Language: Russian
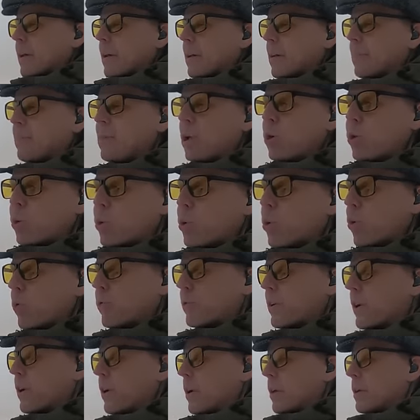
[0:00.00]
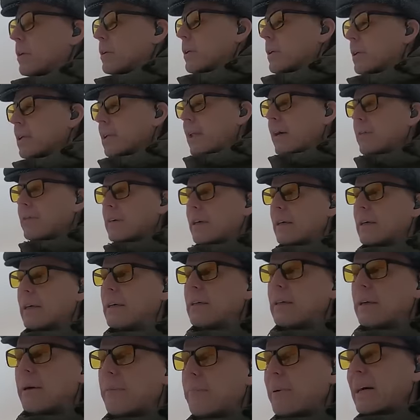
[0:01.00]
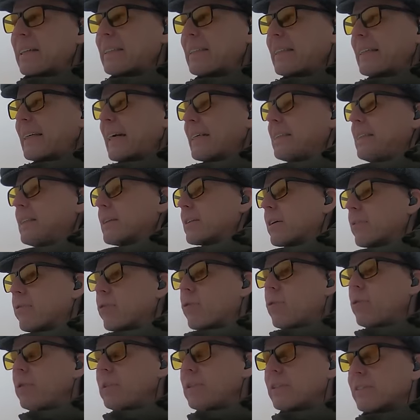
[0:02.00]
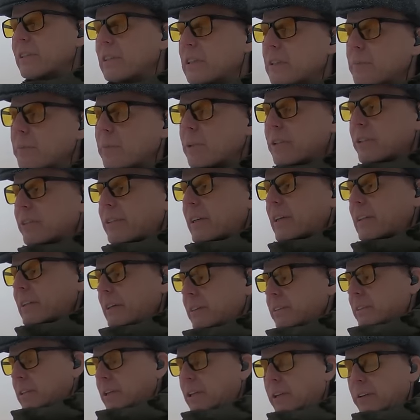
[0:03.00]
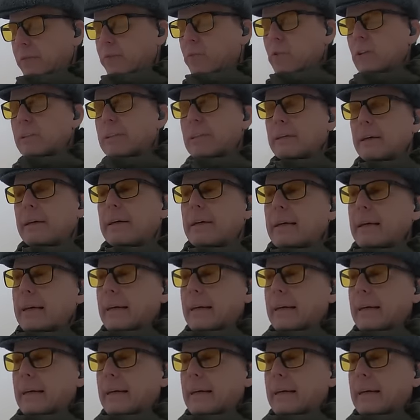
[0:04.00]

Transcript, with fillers: э, Милюков, э, глава партии кадетов, он с этим был не согласен. И вот